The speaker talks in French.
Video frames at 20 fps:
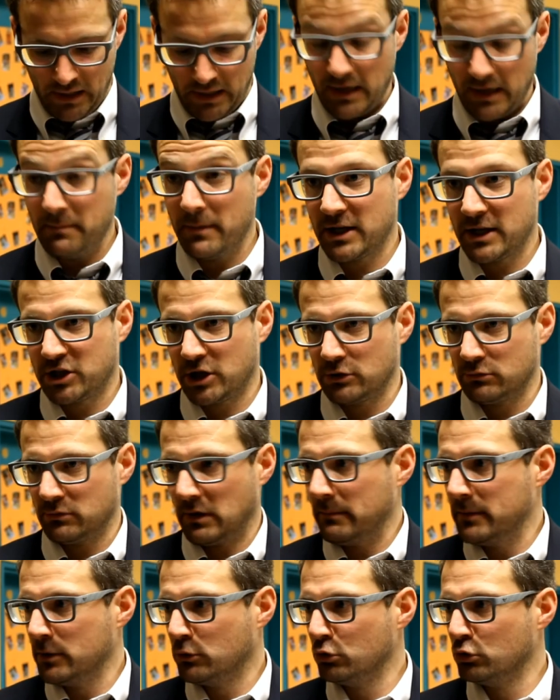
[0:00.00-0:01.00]
les, matchs qu'elles
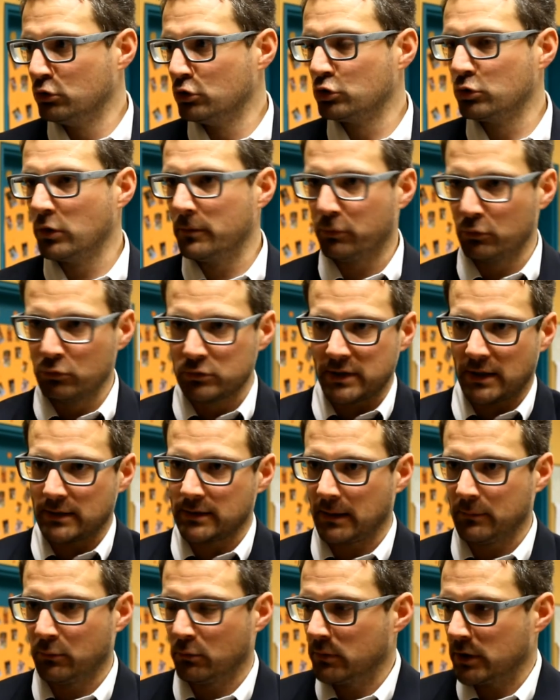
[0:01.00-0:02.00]
ont l'habitude de jouer. Pour nous, c'est
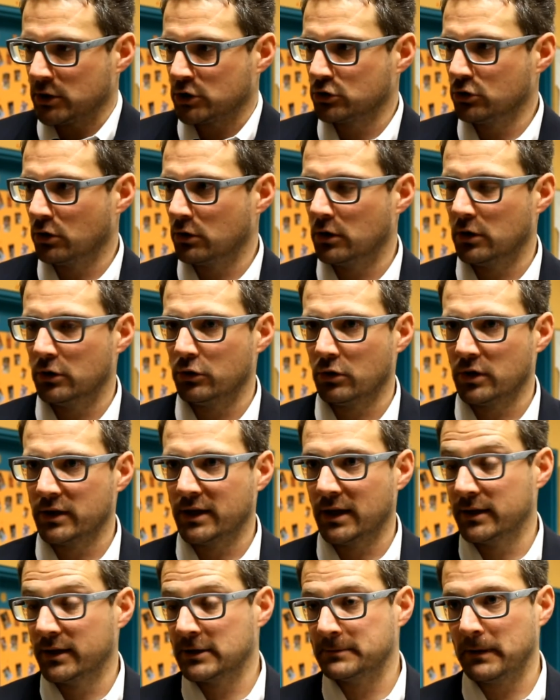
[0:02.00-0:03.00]
un très bon match dans le,
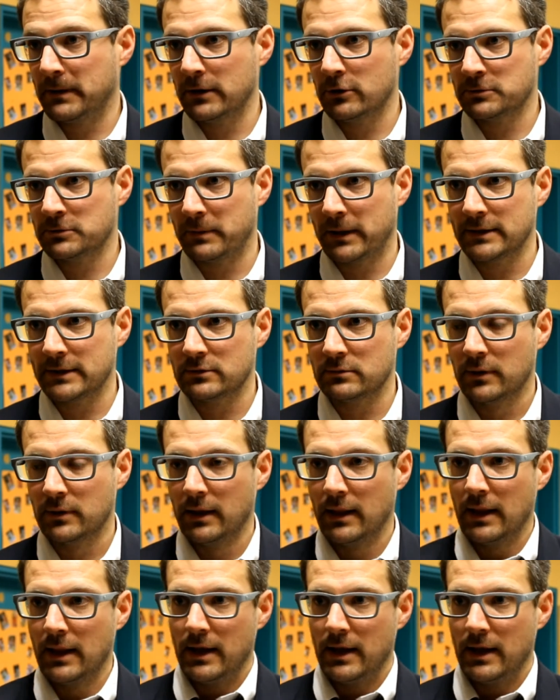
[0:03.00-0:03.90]
gain d'expérience, par exemple.